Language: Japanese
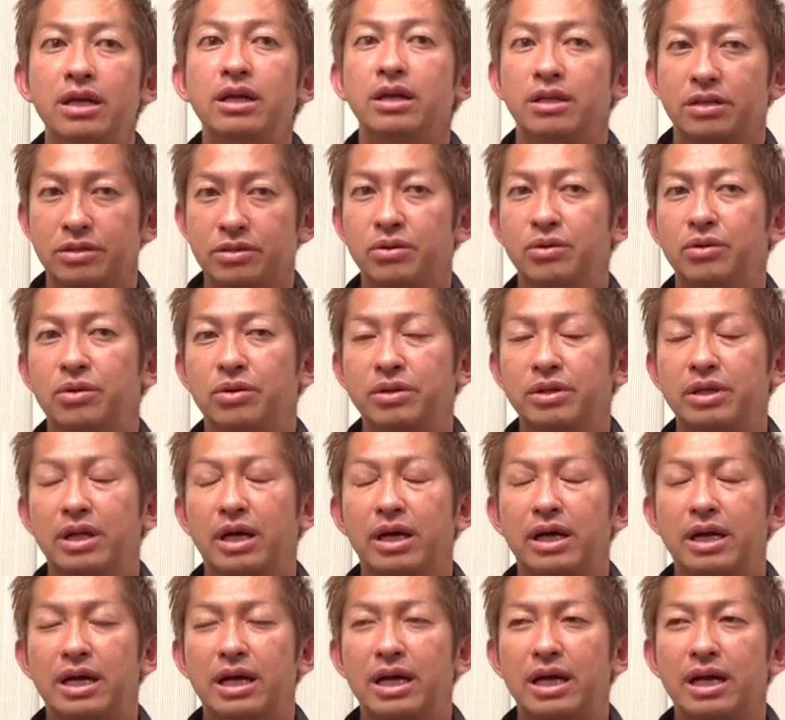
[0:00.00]
そうだ
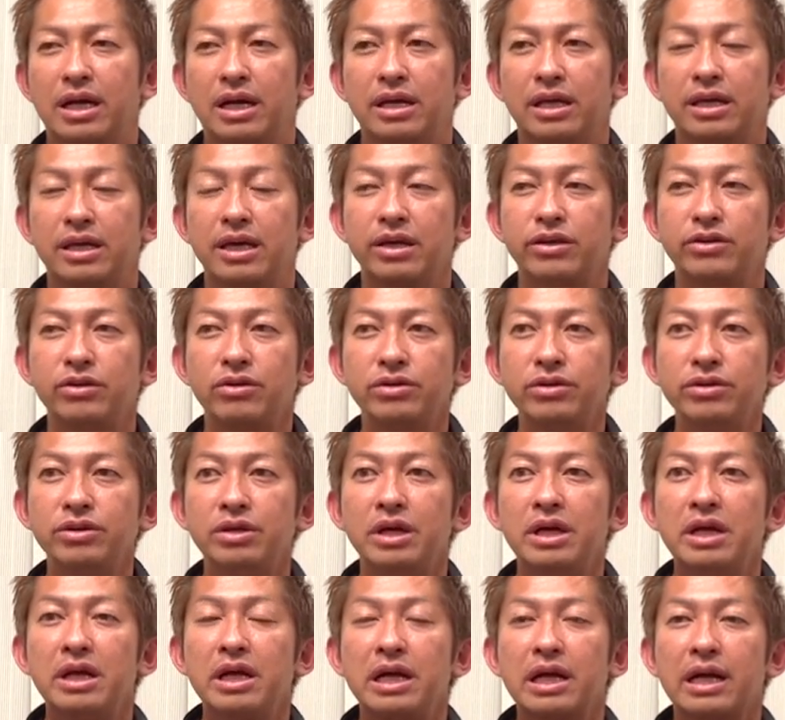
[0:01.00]
から結局
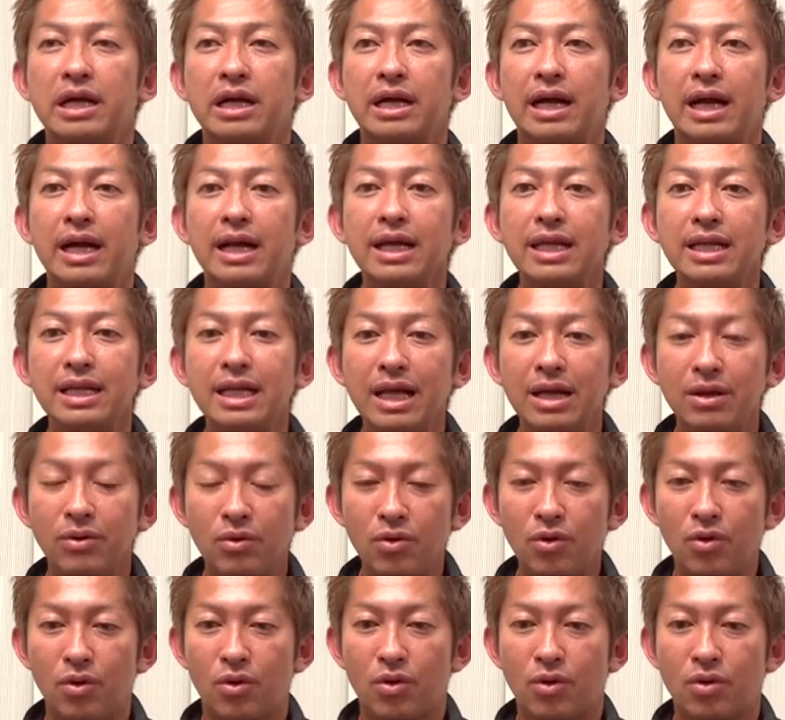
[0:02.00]
体
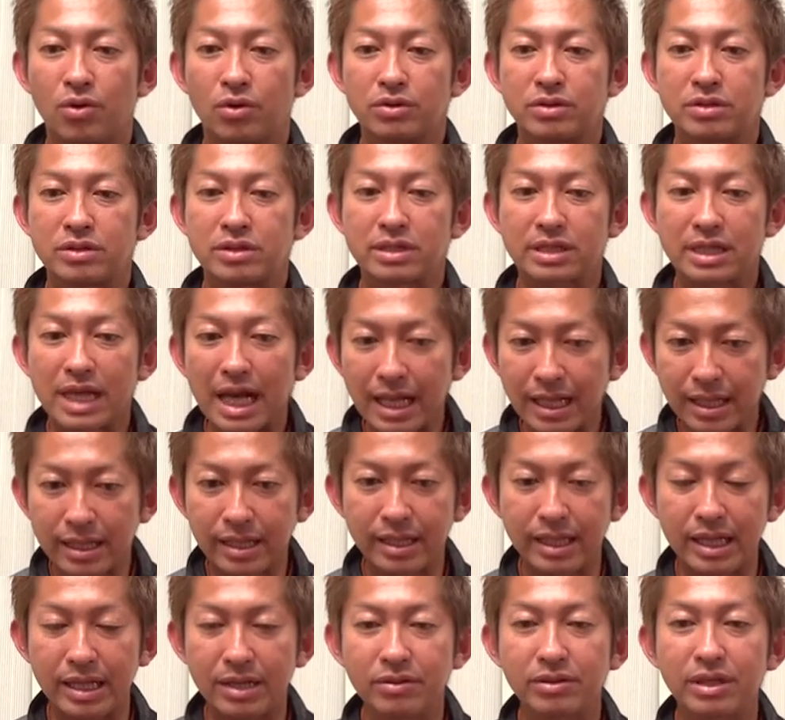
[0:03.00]
を使っ
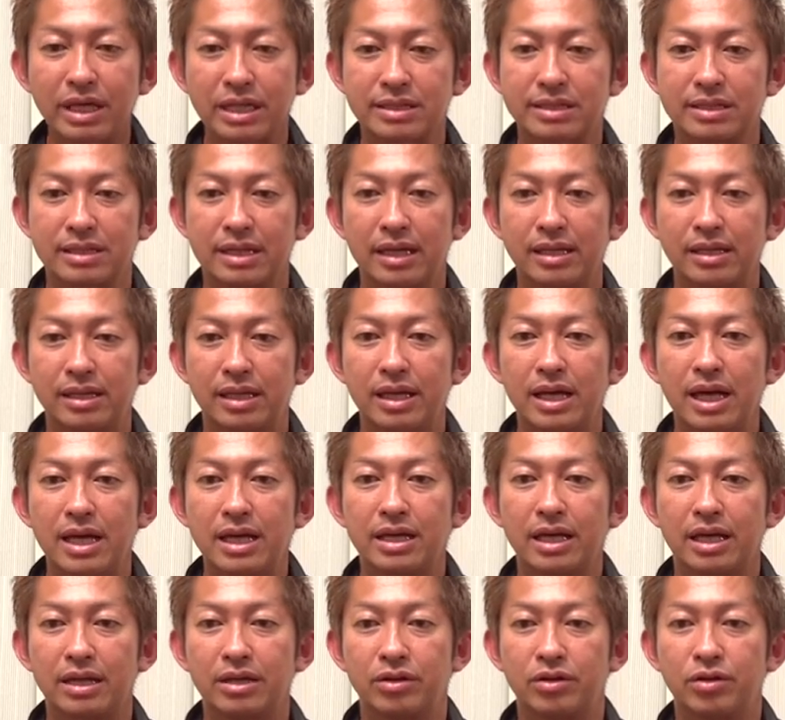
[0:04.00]
てるか使ってない
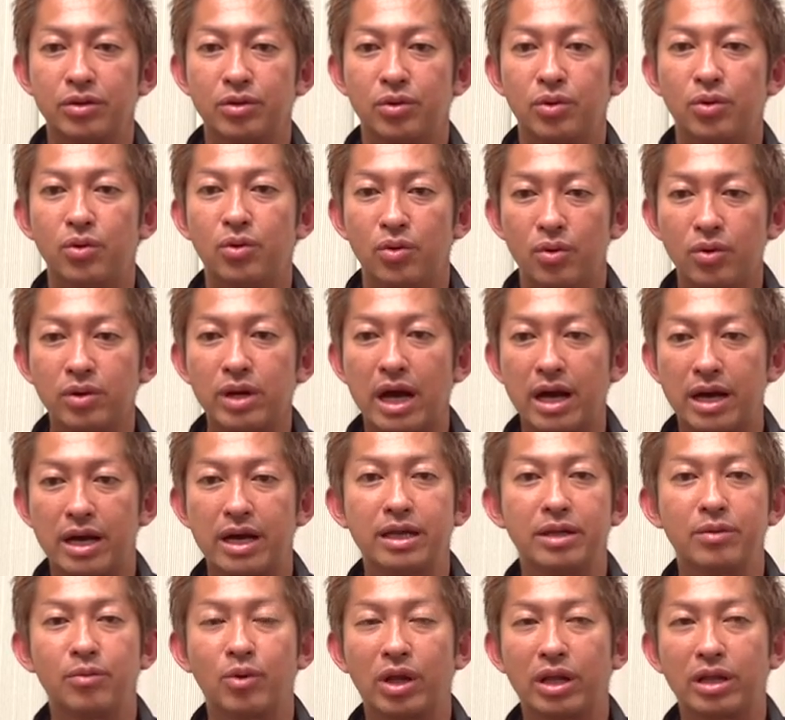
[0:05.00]
かっていう方を考
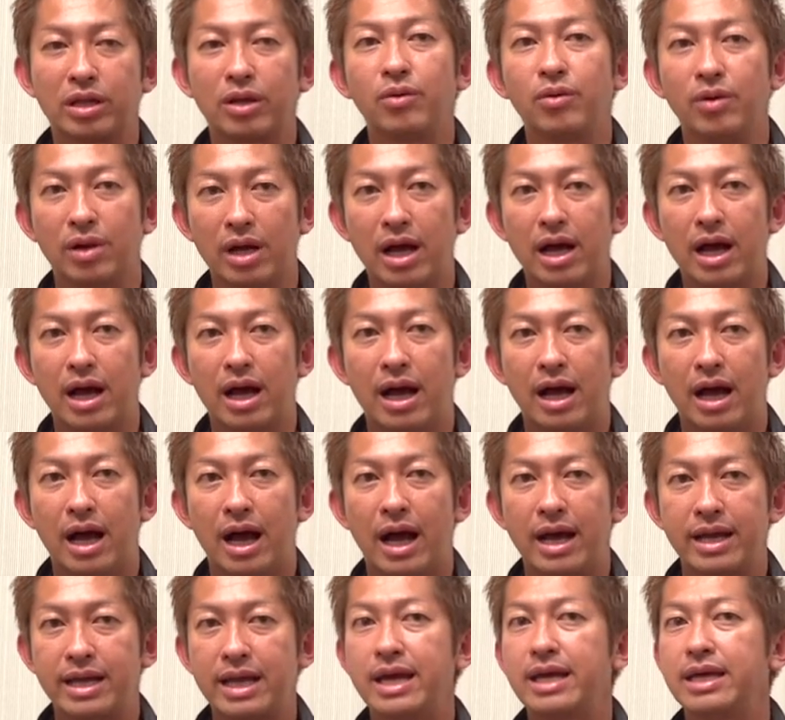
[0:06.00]
えてもらった方が
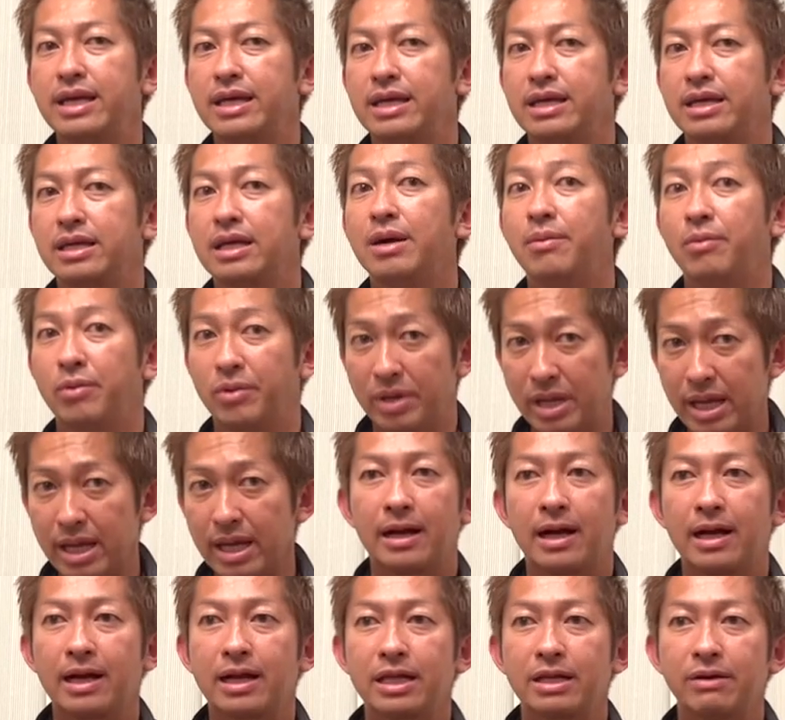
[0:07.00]
早いかもね
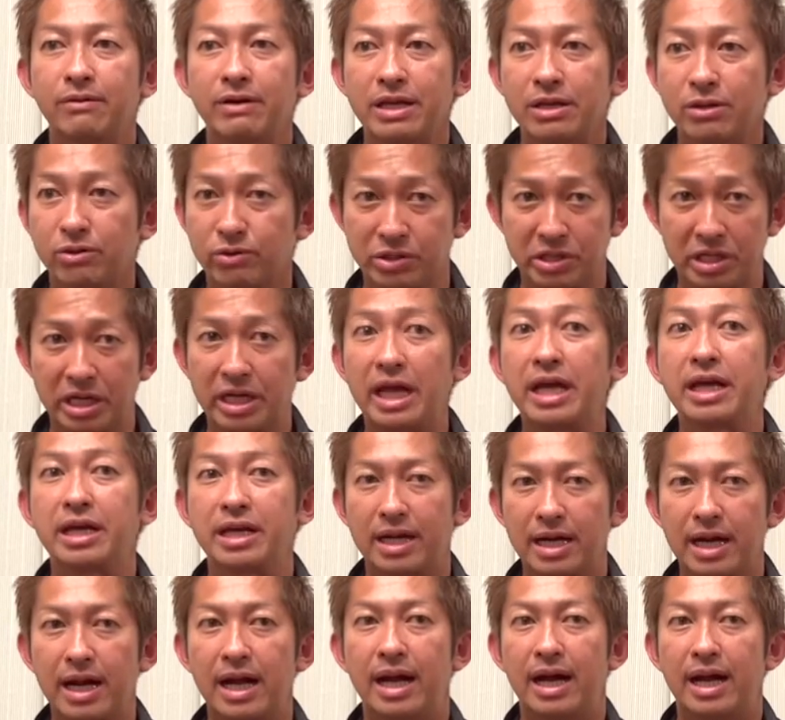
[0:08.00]
体は1個しかない
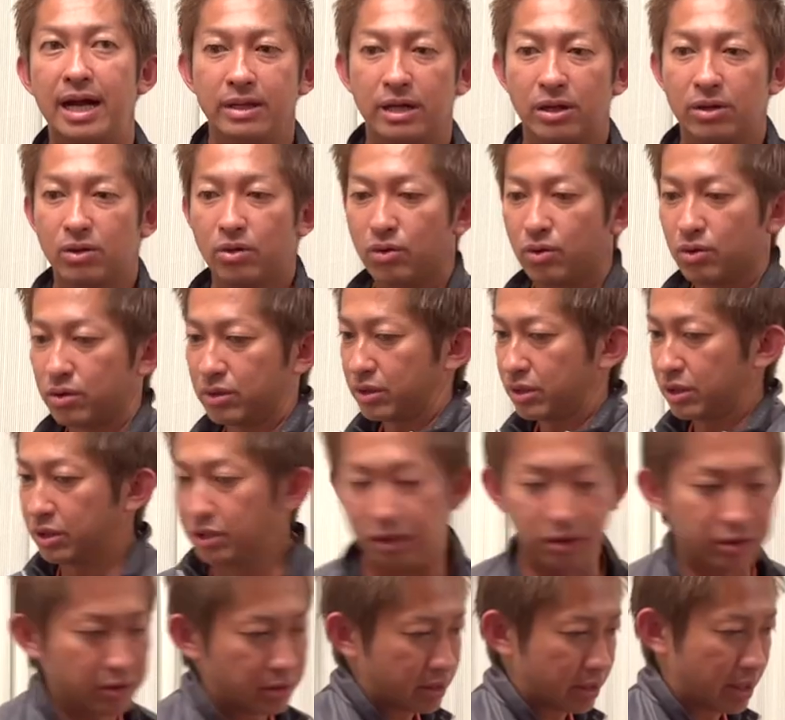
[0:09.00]
からこう
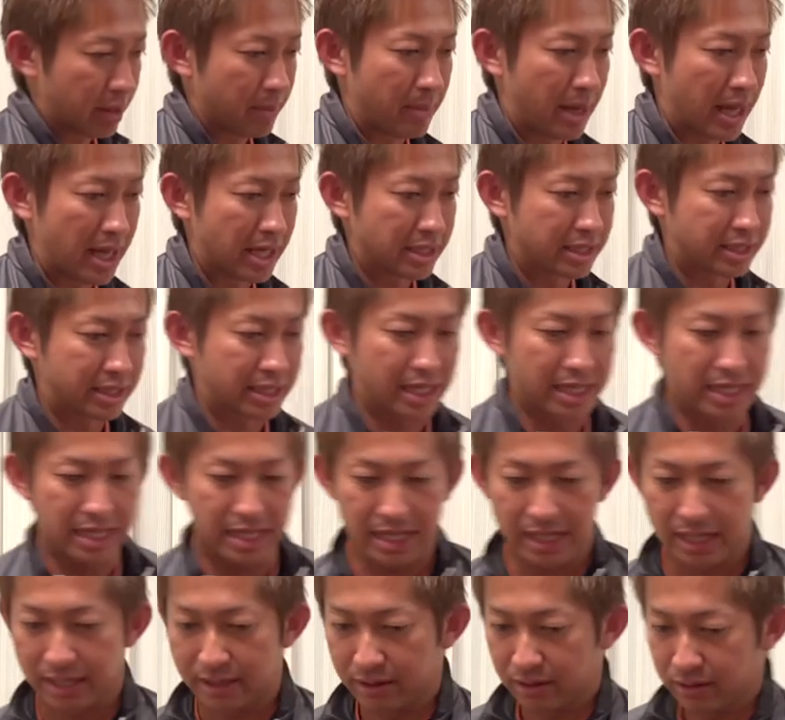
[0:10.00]
グンって回したり